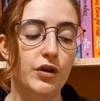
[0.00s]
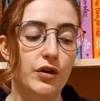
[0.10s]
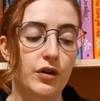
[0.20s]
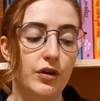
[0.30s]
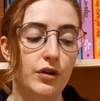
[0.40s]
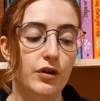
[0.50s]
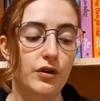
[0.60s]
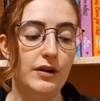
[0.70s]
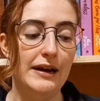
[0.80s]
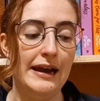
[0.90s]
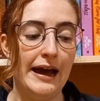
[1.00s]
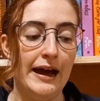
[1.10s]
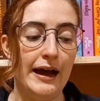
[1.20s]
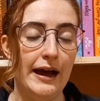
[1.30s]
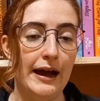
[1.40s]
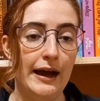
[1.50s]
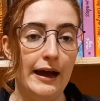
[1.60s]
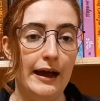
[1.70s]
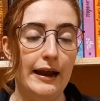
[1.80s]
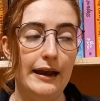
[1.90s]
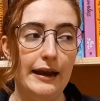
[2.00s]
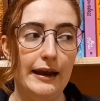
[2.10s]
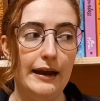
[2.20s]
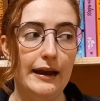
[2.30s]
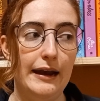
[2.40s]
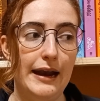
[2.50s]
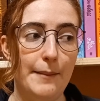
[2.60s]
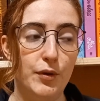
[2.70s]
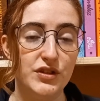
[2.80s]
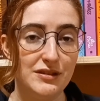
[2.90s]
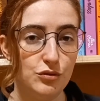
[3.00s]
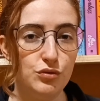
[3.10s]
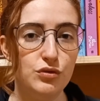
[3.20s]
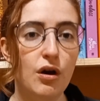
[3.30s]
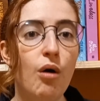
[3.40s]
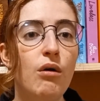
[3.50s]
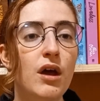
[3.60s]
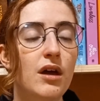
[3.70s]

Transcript: la, la prostitution,